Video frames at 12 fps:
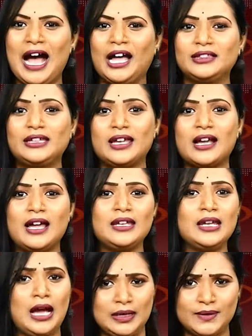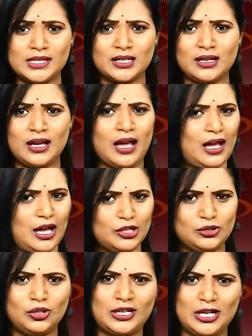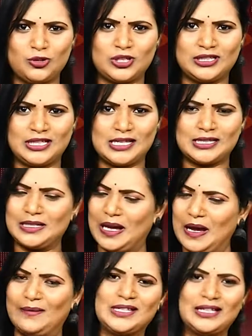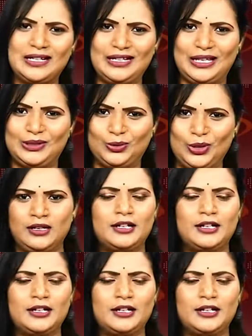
అంతేకాని అనవసరంగా ఆందోళనలు చెందాల్సిన అవసరం లేదు